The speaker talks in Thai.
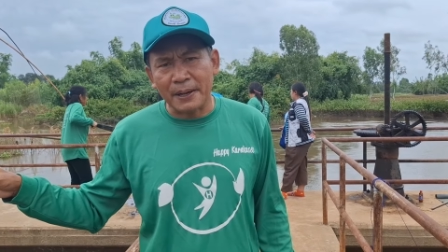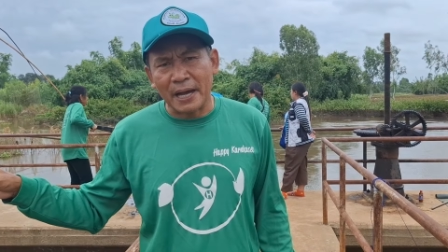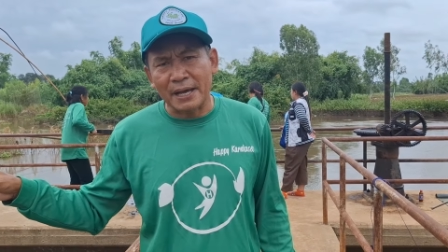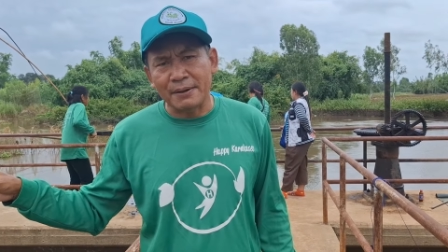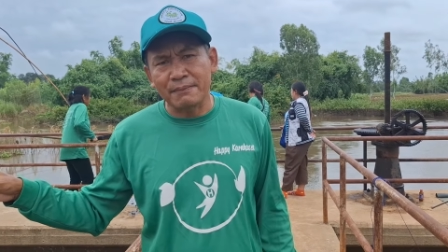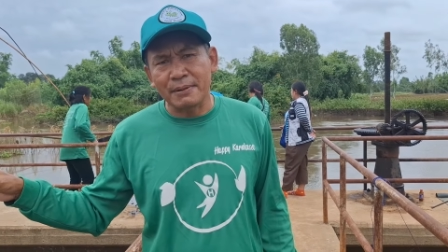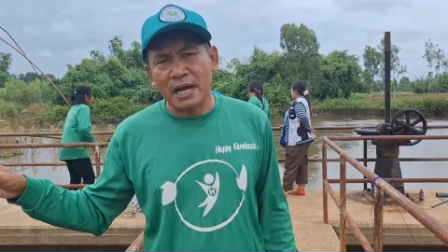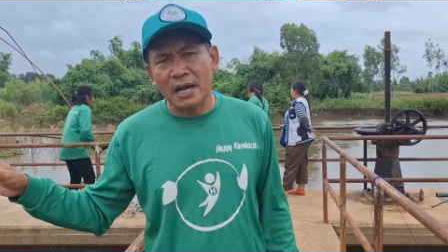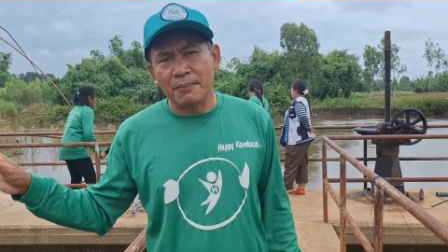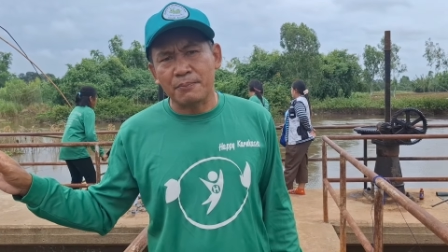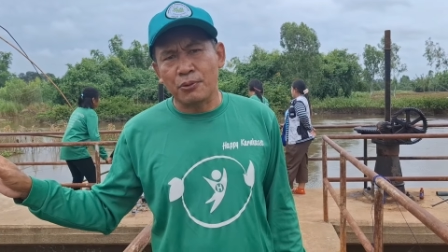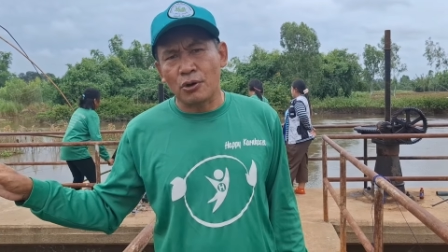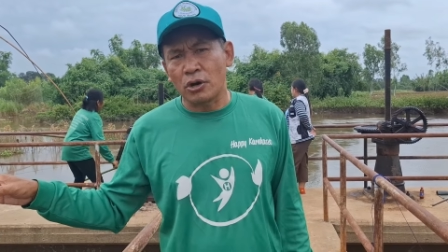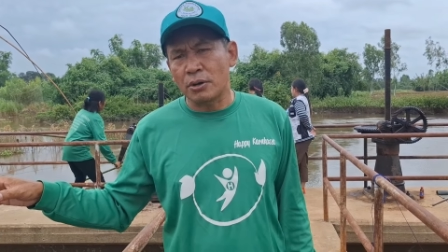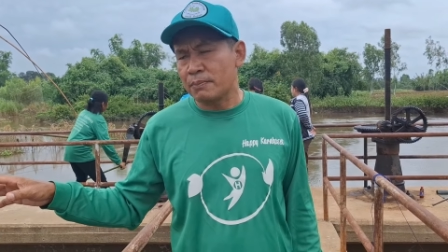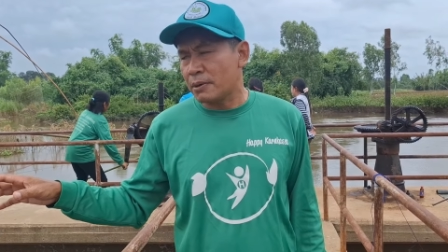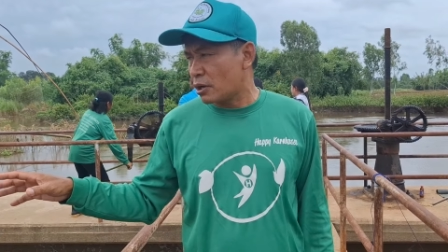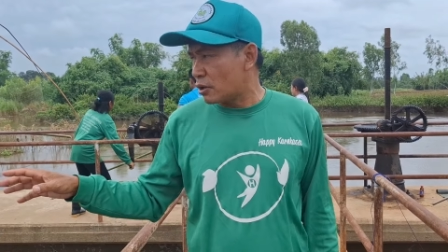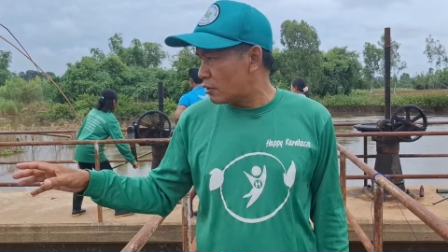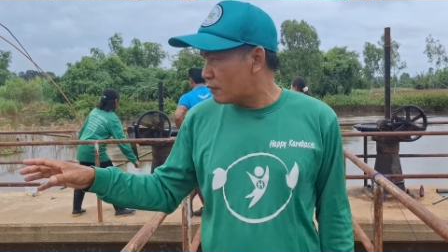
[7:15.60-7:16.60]
ผ่านมาผล
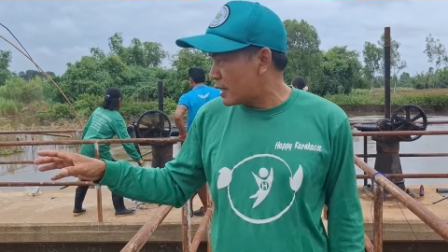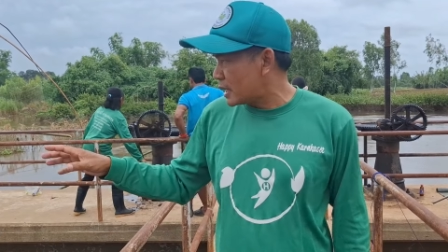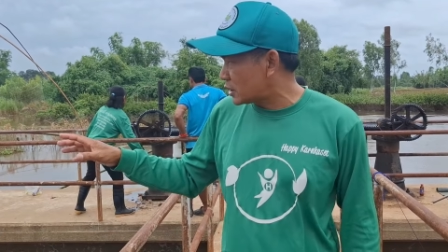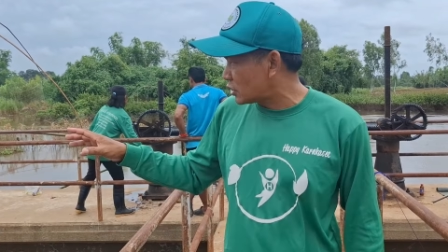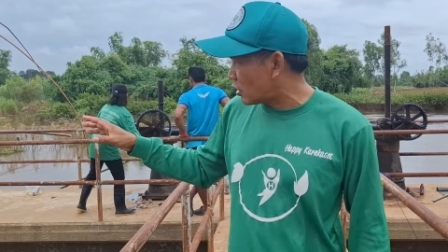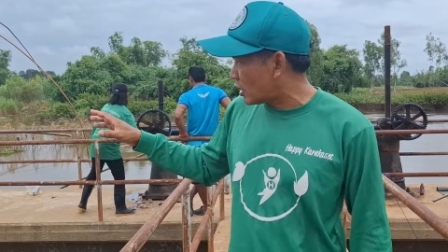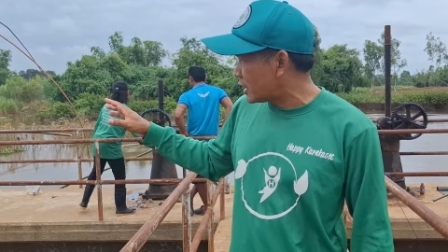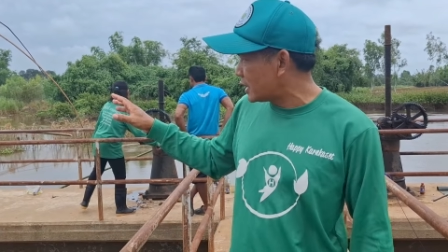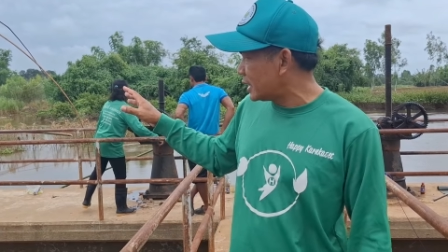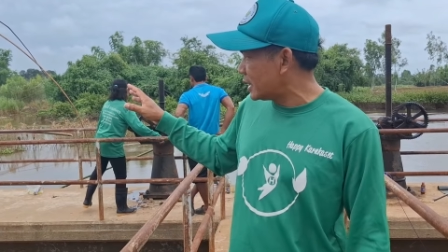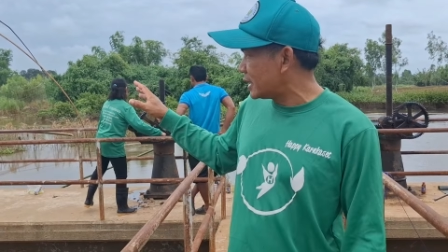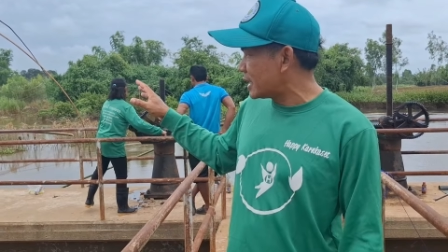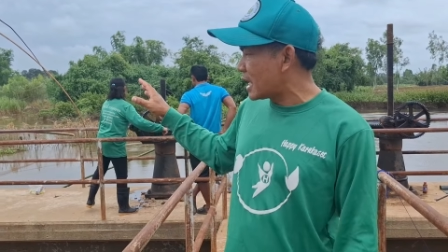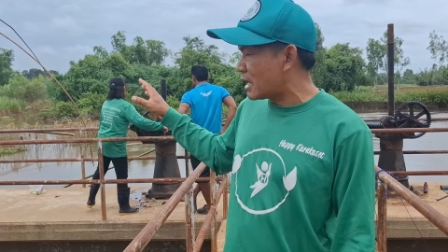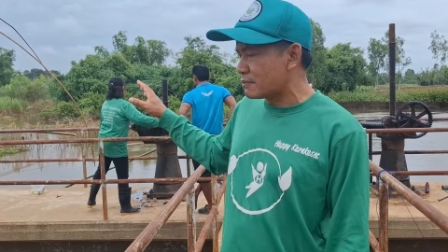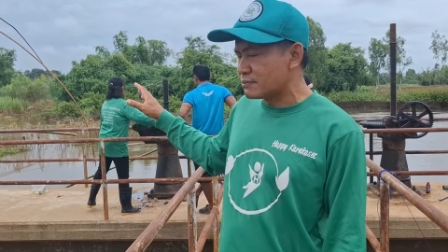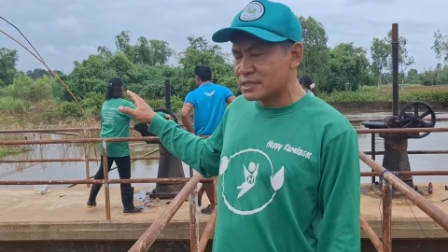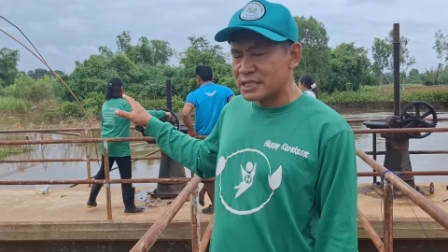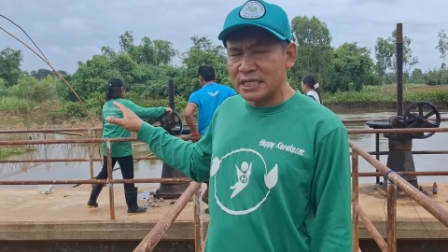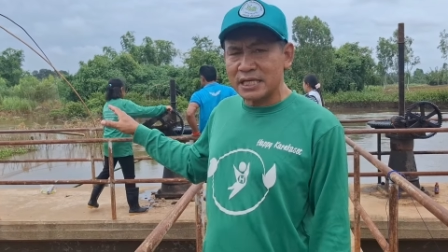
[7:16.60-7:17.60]
ปรากฏว่าตอนนี้
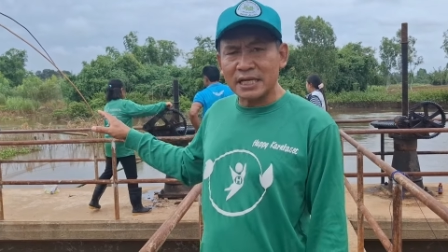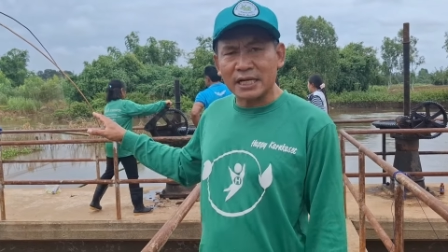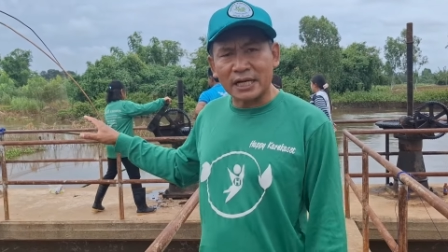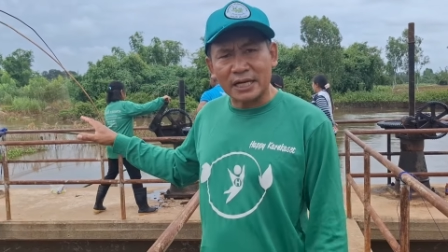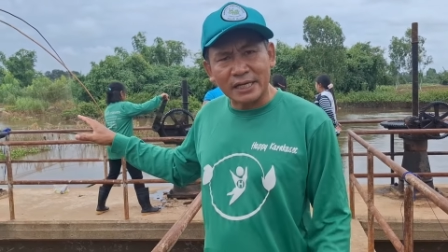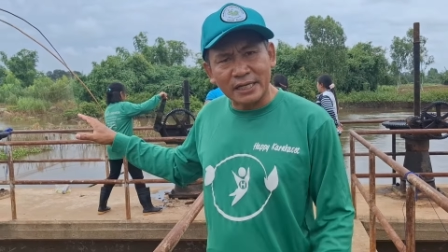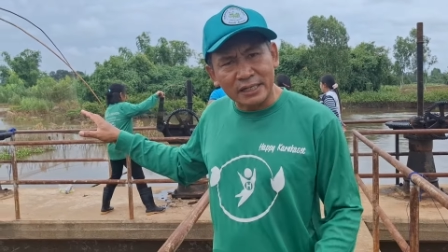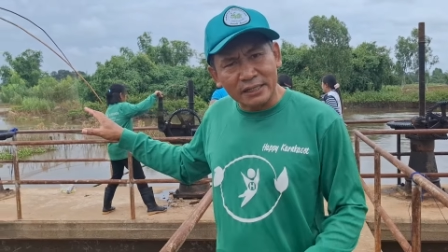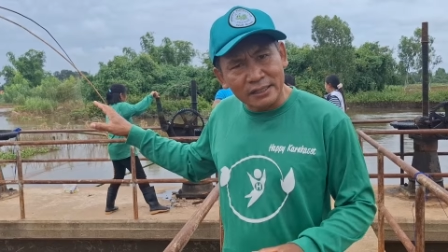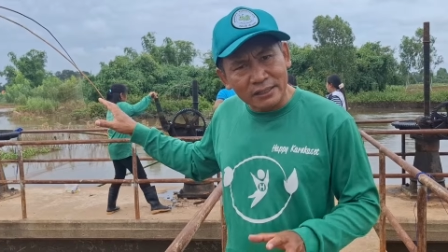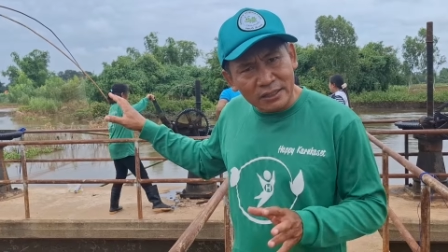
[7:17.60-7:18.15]
น้ำซี่กัน